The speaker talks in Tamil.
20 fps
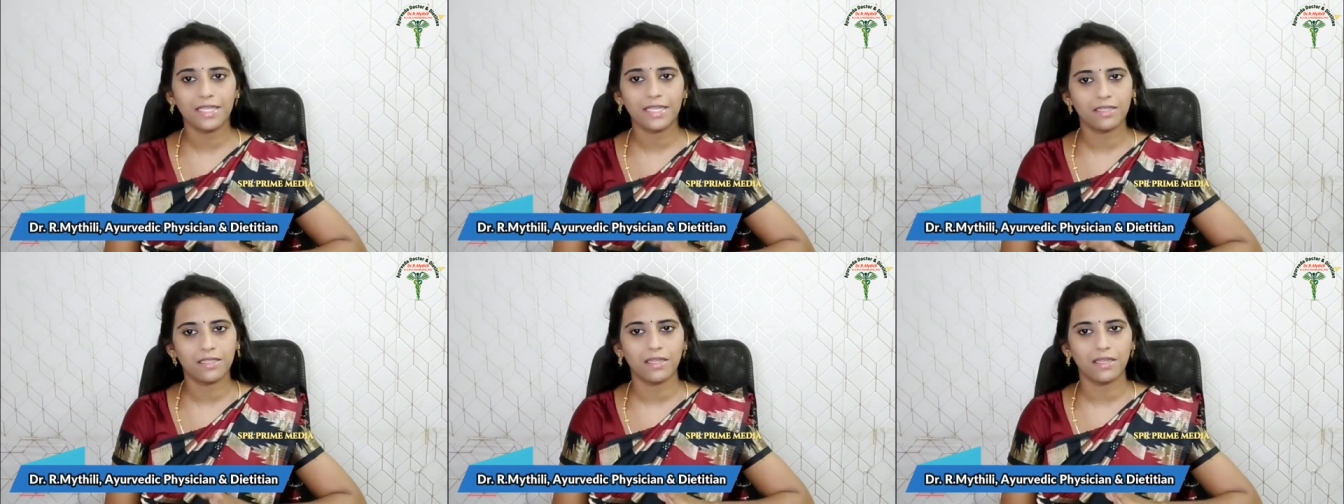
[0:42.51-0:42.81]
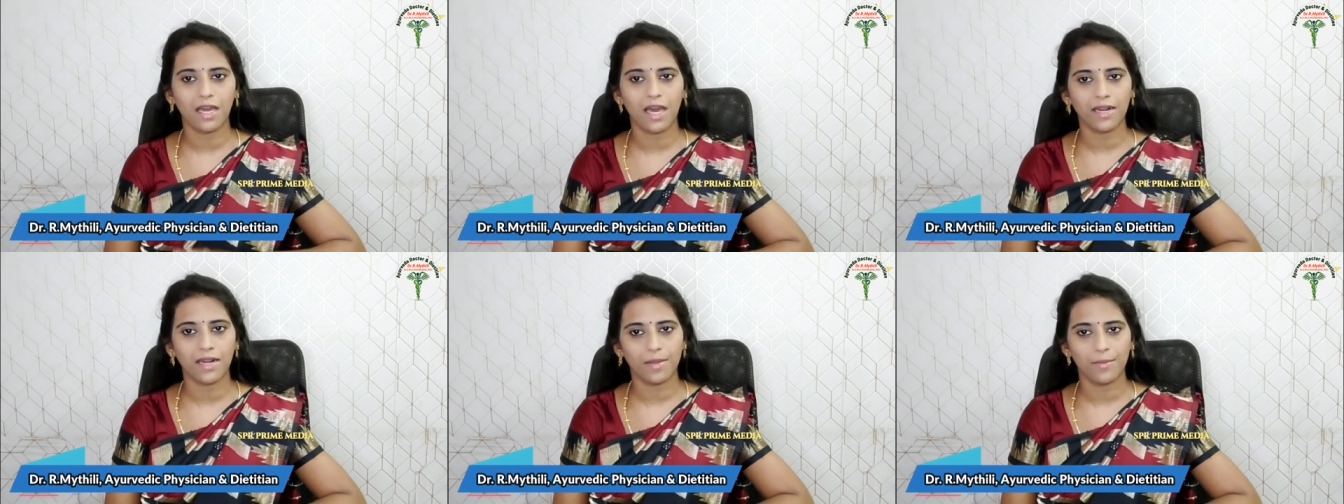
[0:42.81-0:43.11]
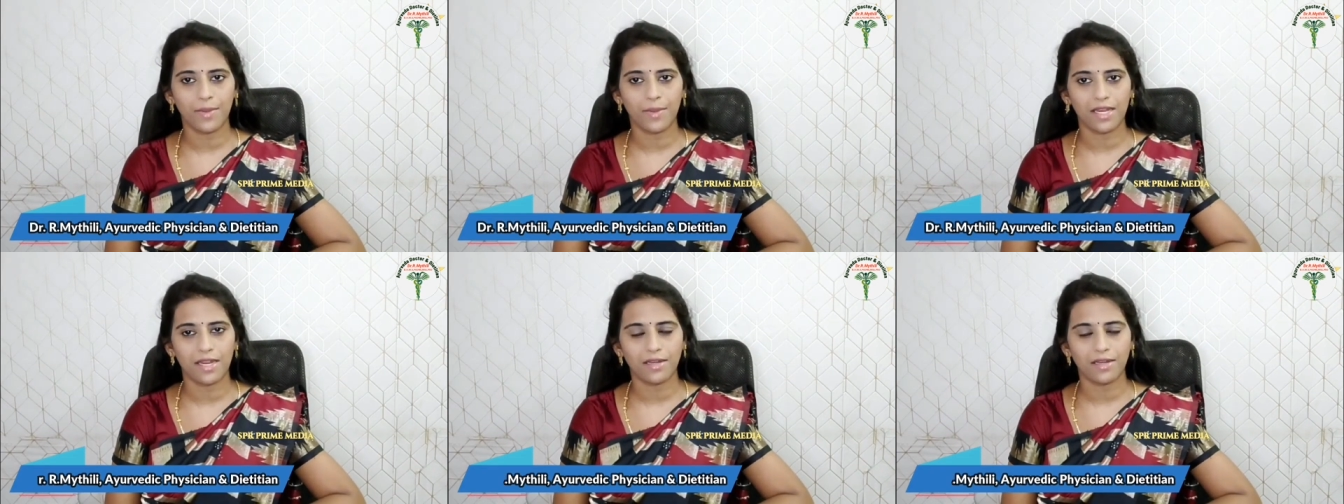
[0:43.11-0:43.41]
இதுக்கு
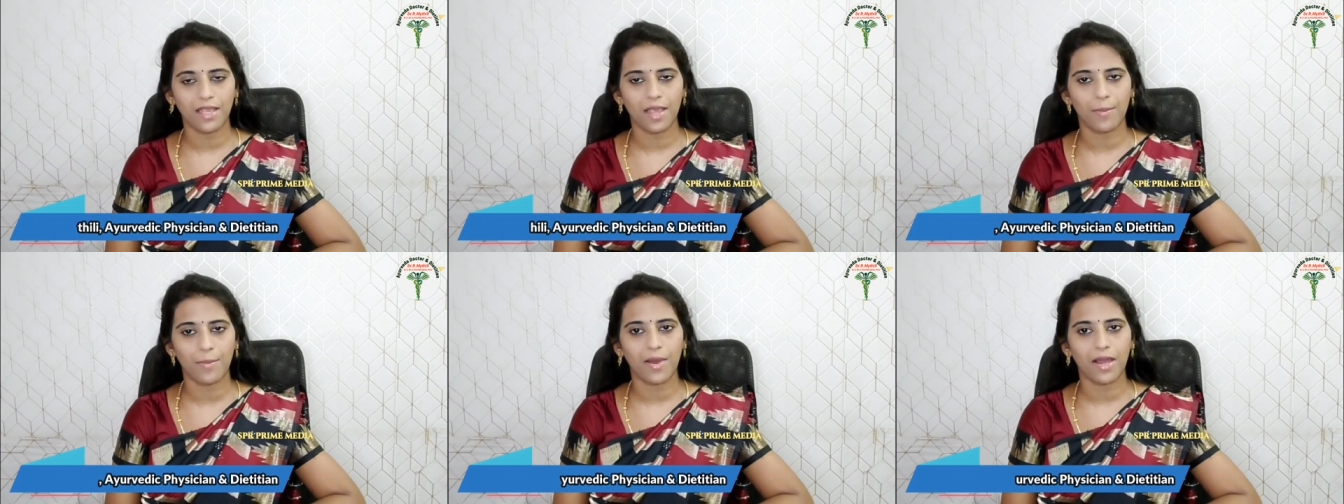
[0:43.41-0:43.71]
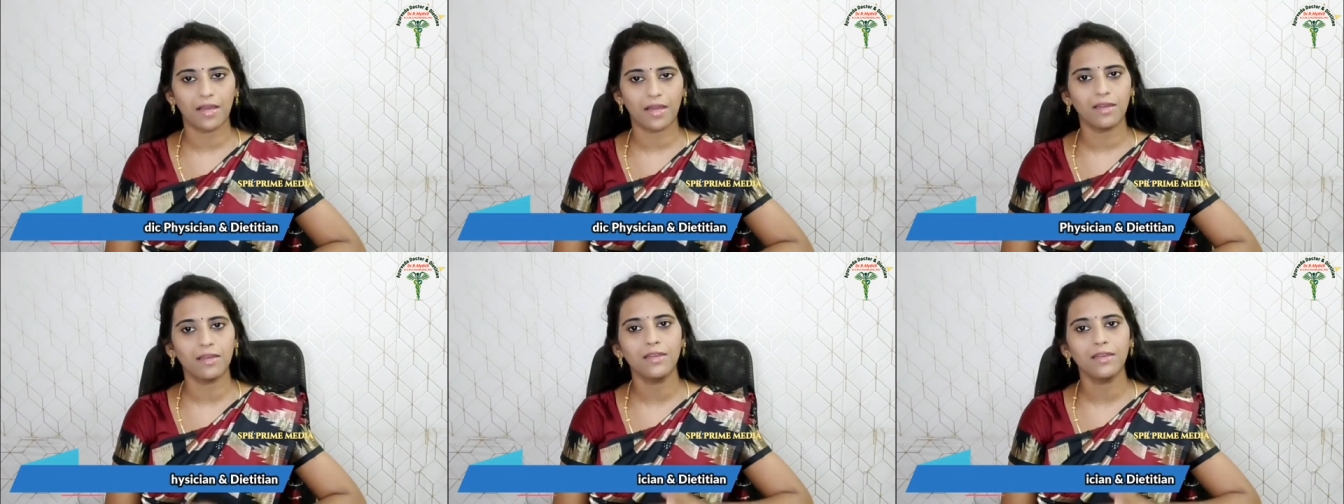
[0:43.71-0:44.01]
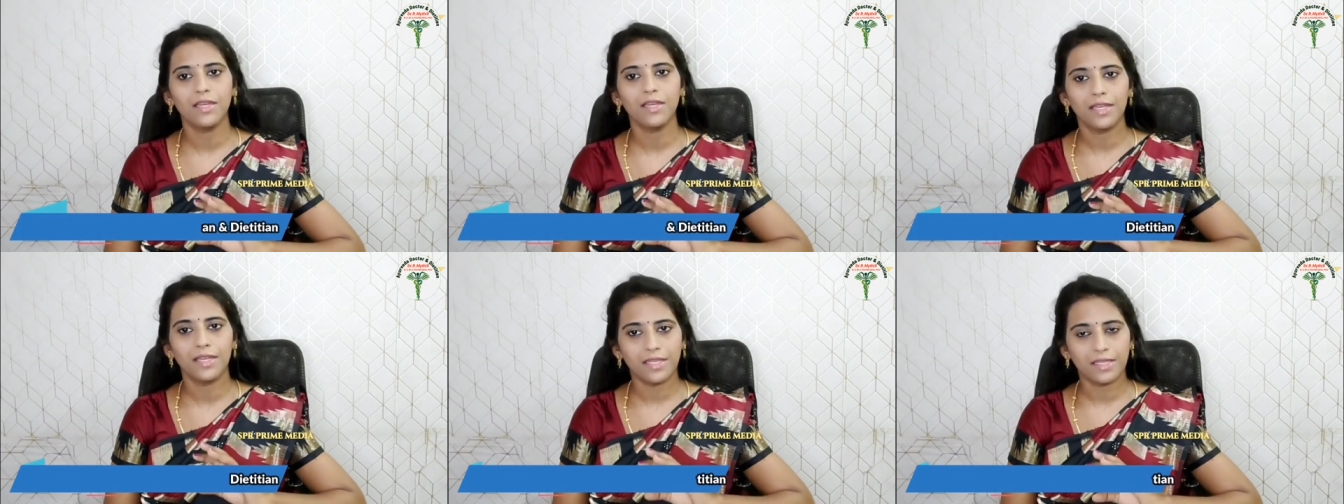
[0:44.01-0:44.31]
காரணம் என்னன்னு கேட்பாங்க
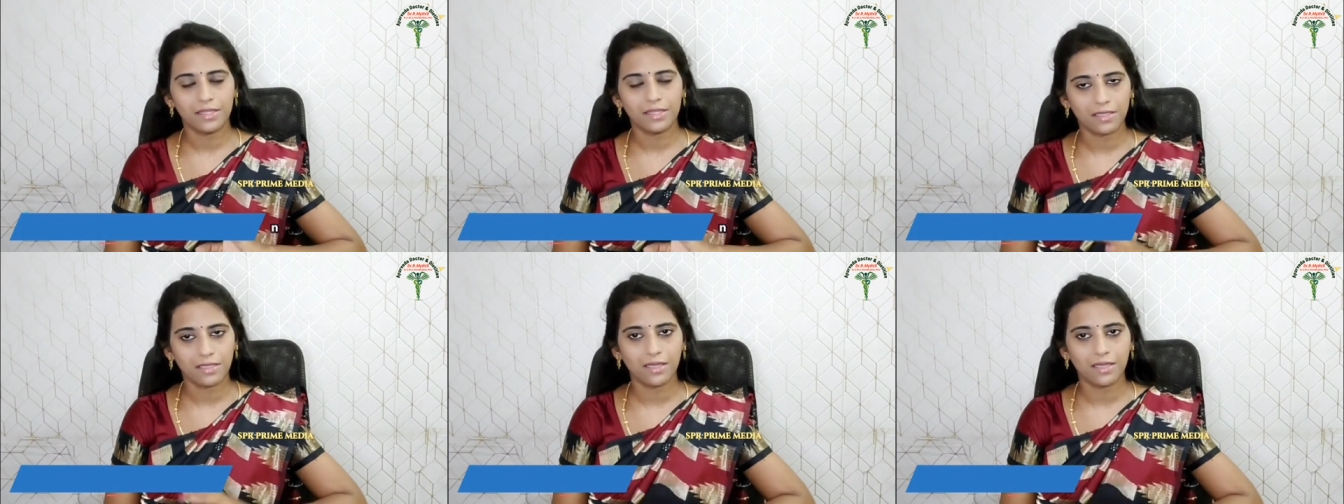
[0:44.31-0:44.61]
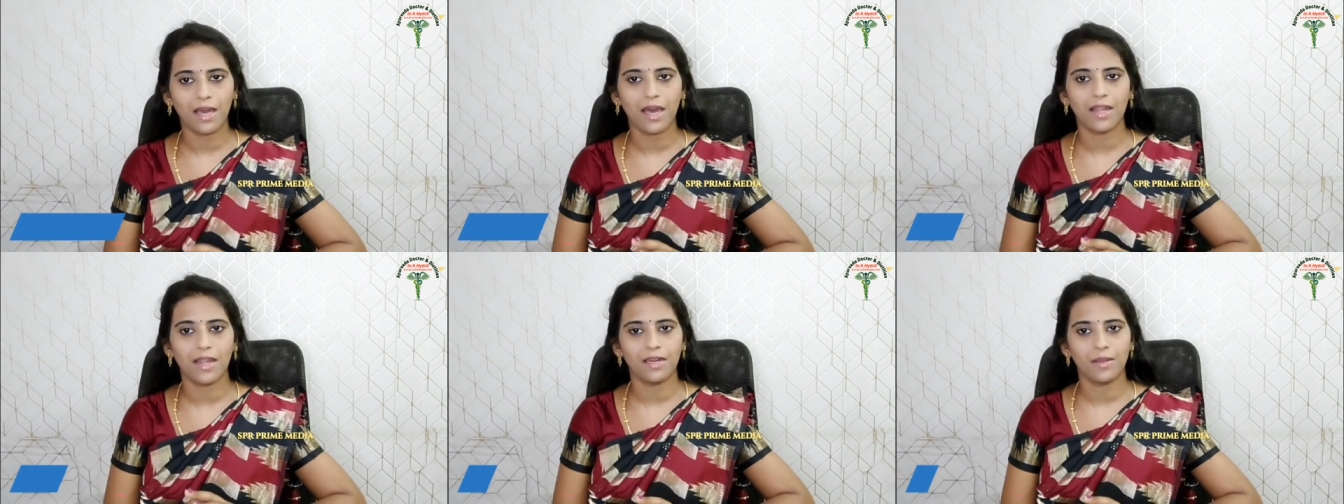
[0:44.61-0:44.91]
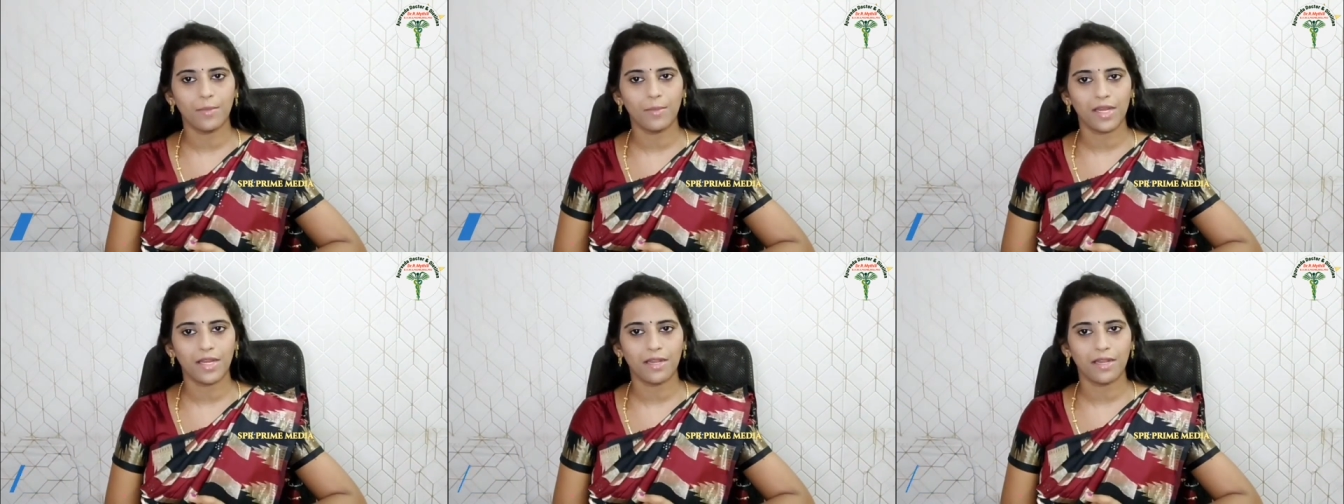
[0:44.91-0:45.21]
இதுக்கு
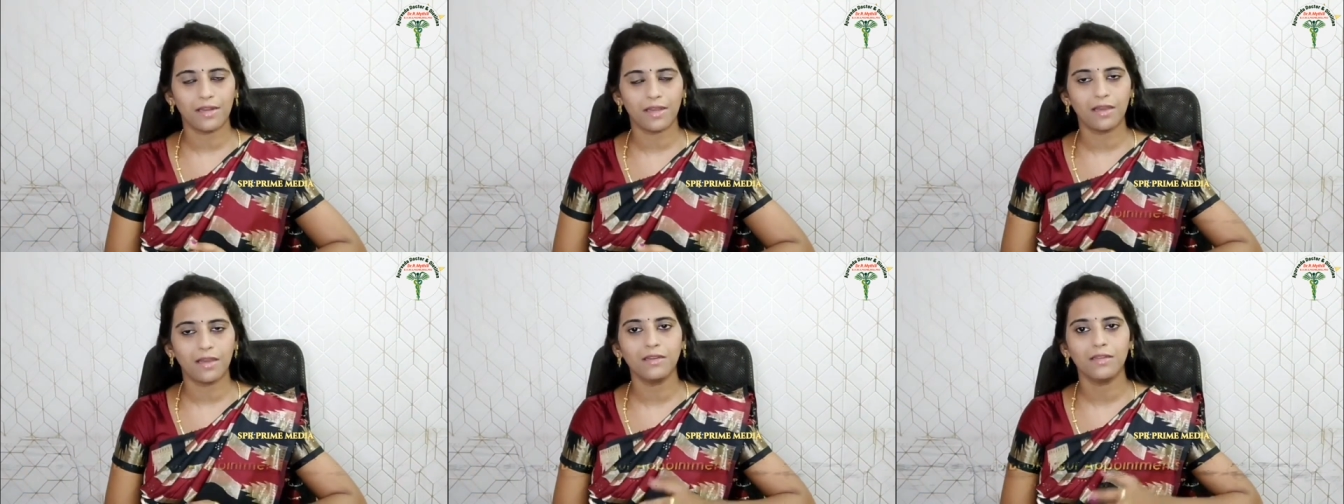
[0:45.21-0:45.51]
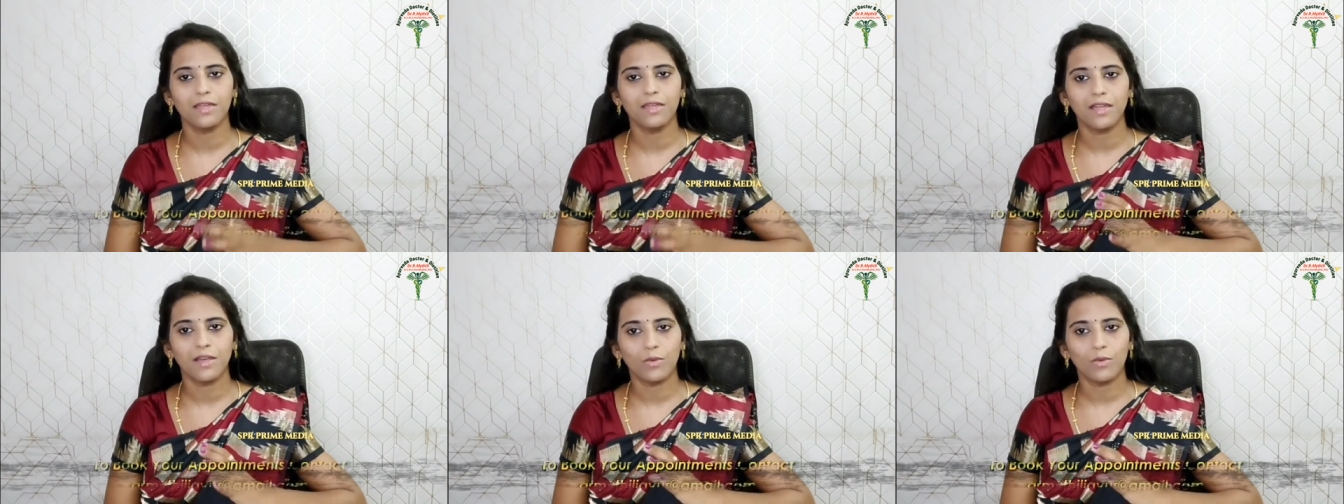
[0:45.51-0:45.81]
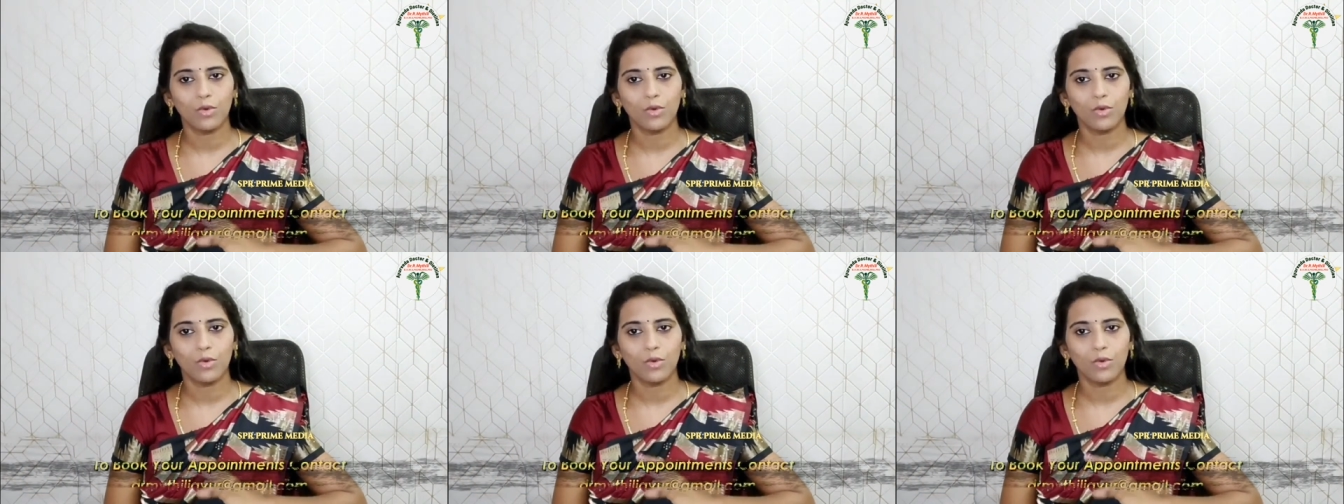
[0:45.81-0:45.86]
காரணம் என்னன்னா